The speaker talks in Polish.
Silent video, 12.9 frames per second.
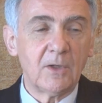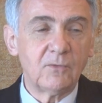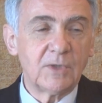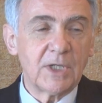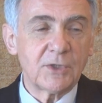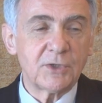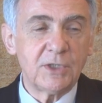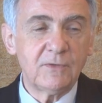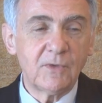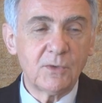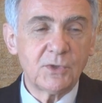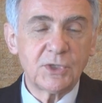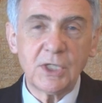
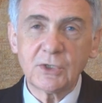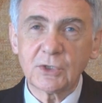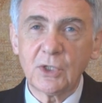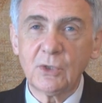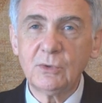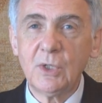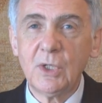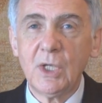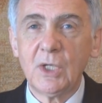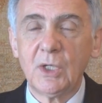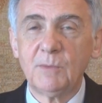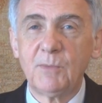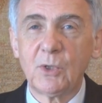właściwą ścieżką,
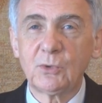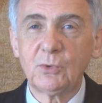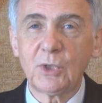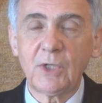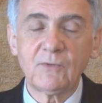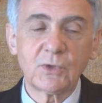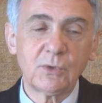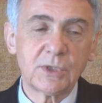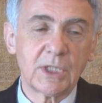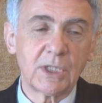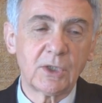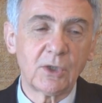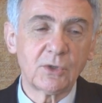e, po której w
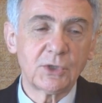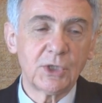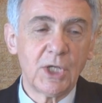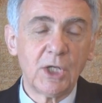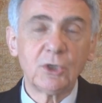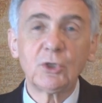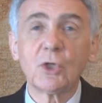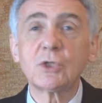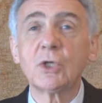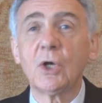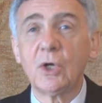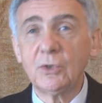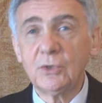sztuce kroczy, to,
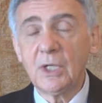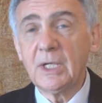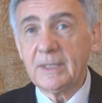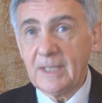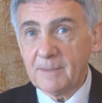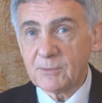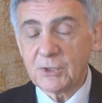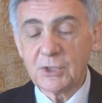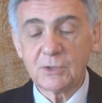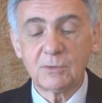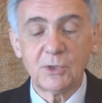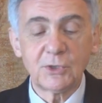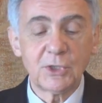co on na
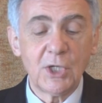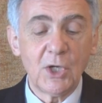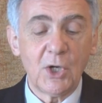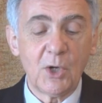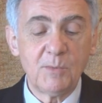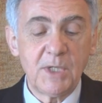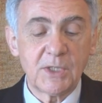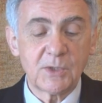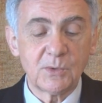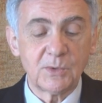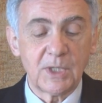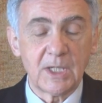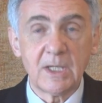przyszłość
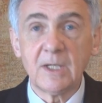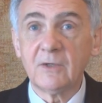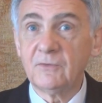obiecuje.